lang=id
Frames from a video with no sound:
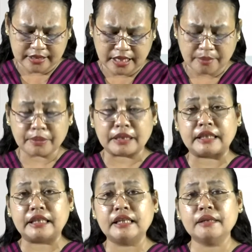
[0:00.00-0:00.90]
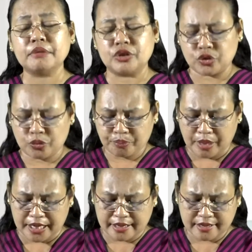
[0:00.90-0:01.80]
dia pergi
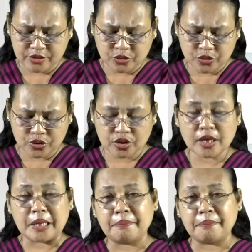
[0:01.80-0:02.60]
menjumpai Yesus